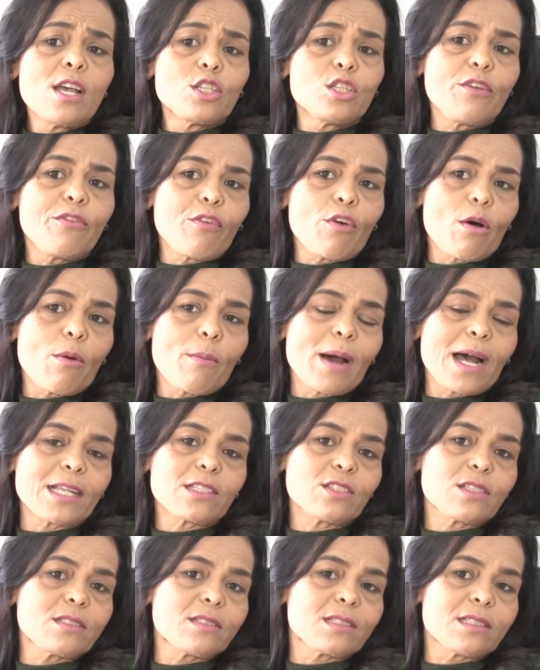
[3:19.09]
de
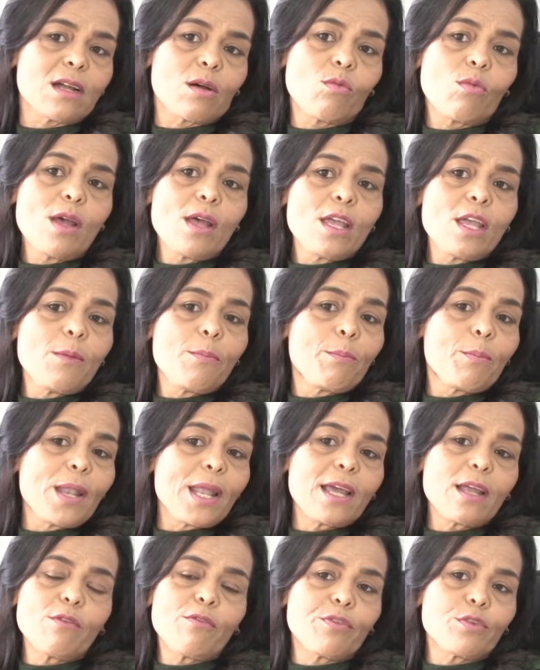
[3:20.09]
informática estão em
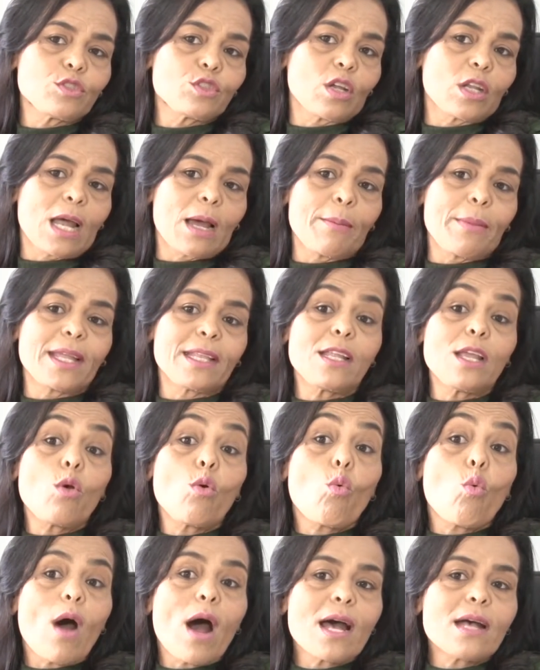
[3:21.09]
pleno funcionamento em
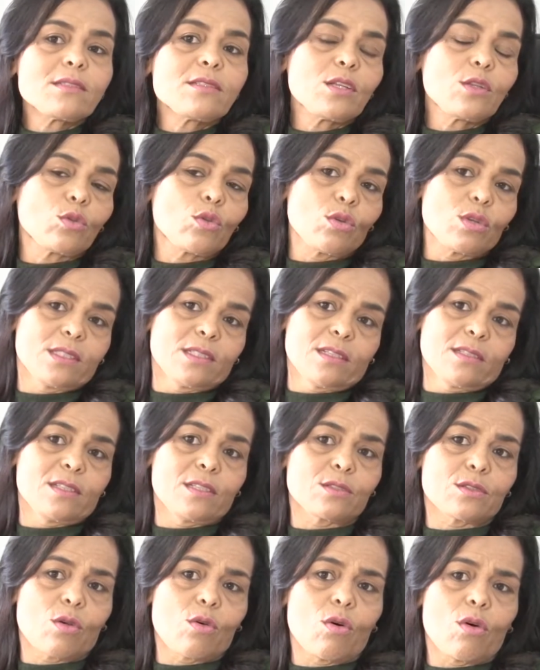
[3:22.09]
quase quase todas as
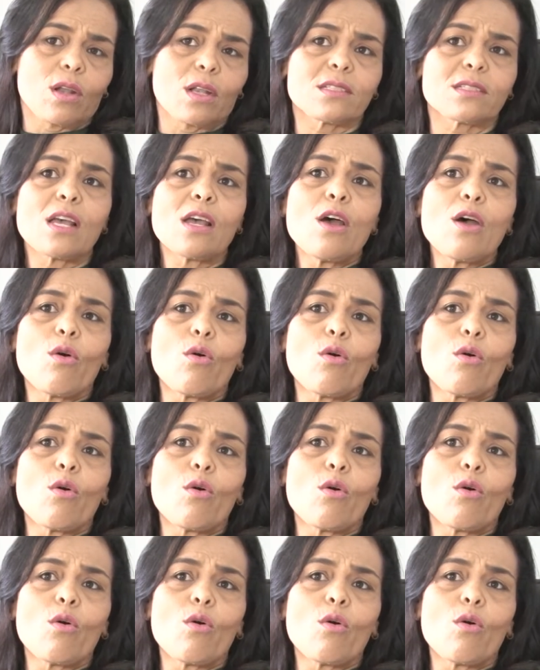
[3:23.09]
escolas.